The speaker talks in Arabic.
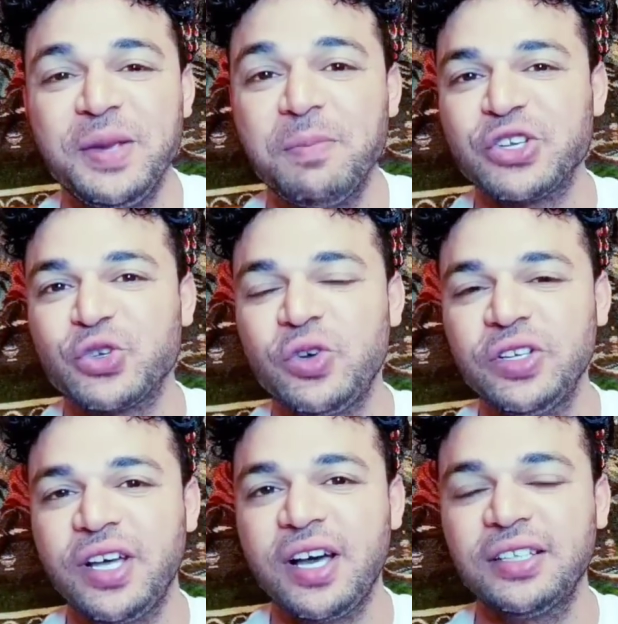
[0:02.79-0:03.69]
مشروع
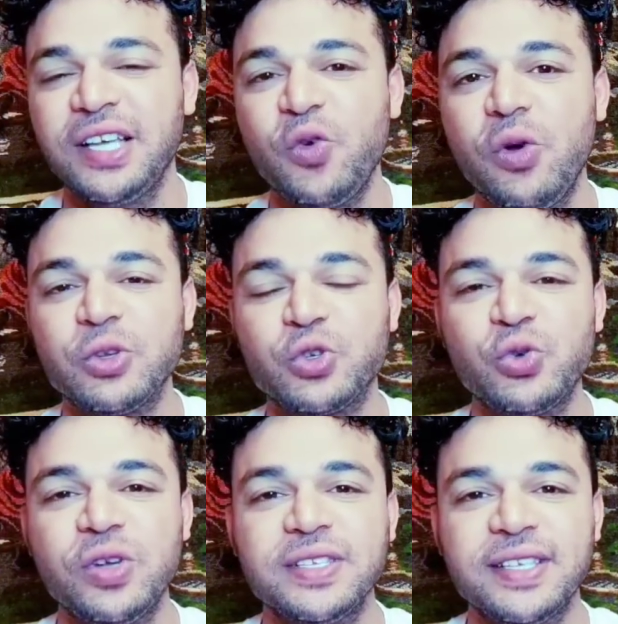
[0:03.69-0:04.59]
النهاردة هو
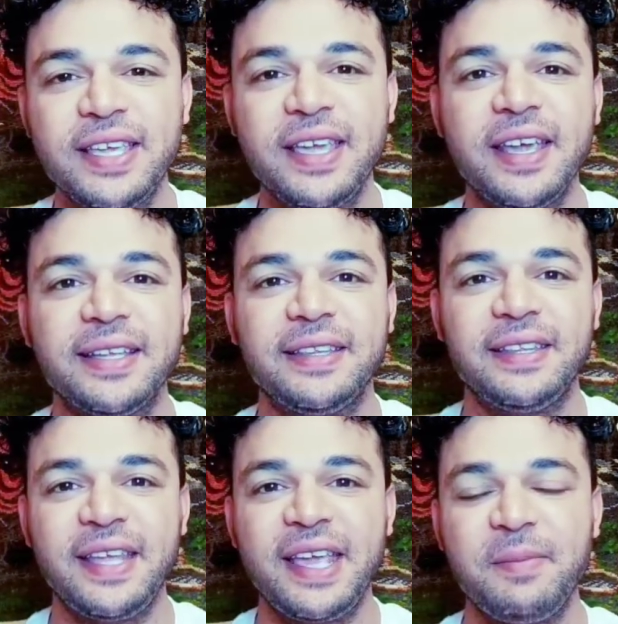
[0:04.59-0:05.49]
مشروع زي
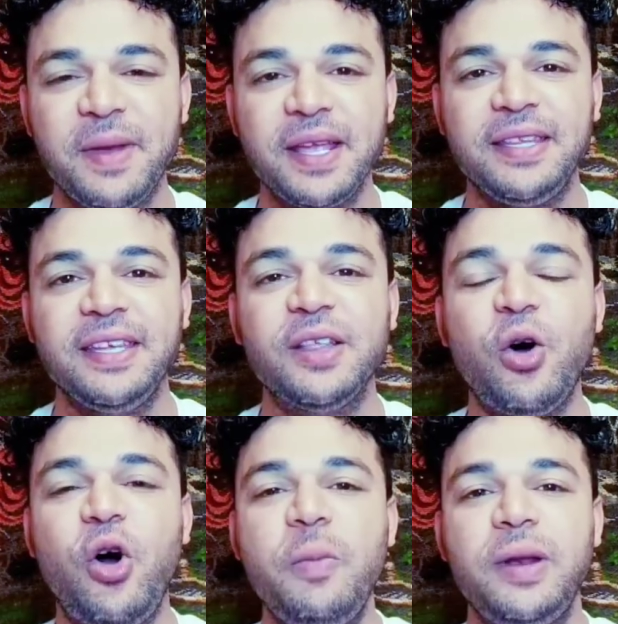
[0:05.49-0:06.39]
اكتتاب جديد
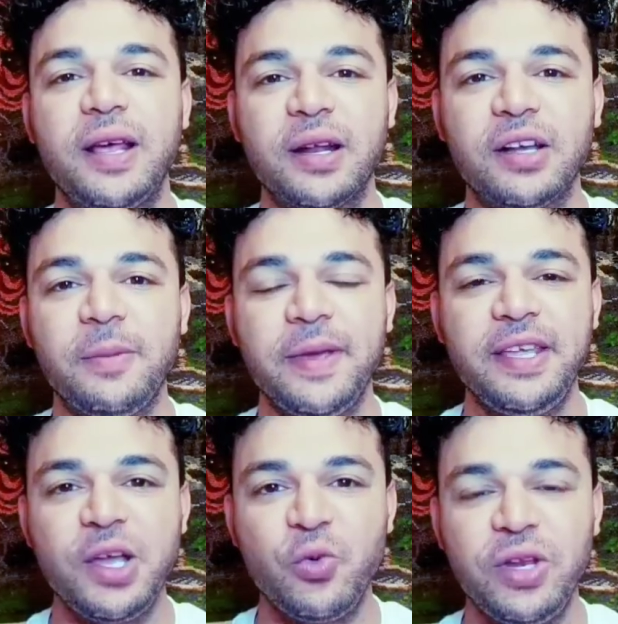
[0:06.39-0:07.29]
عملة
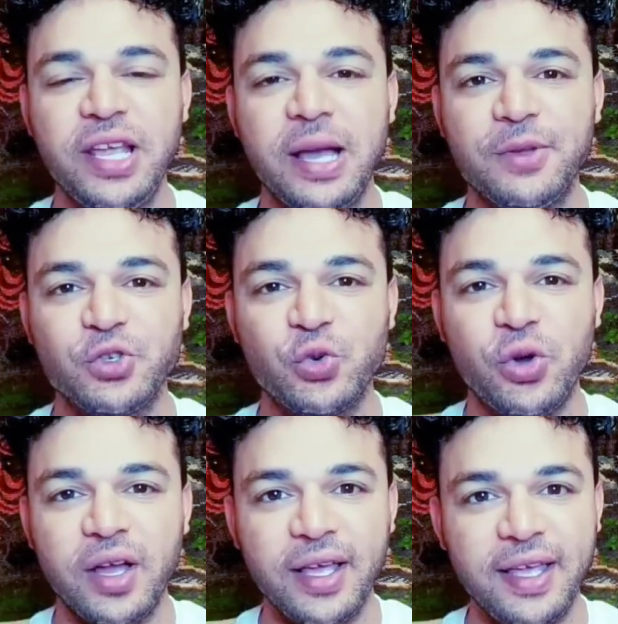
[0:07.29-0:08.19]
رقمية وليها
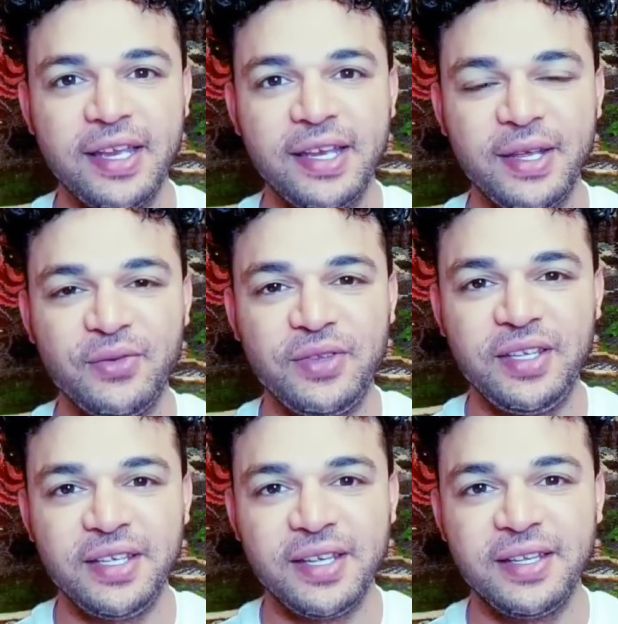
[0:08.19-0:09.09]
مشروع ان اف
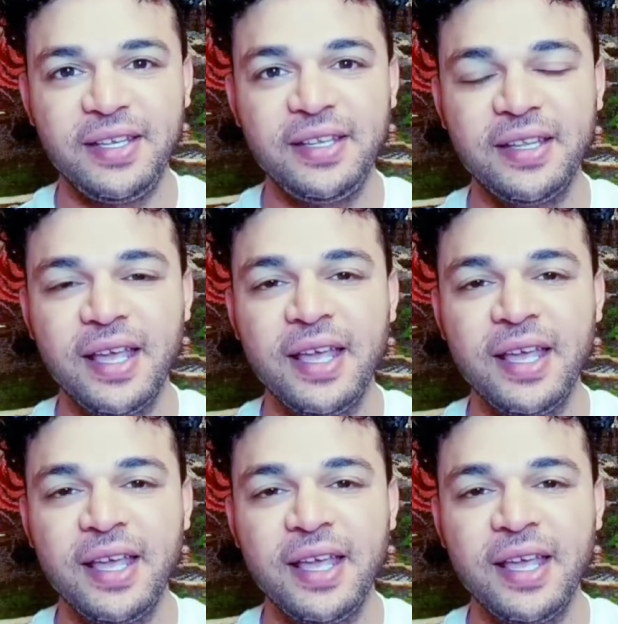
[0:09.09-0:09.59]
تي جديد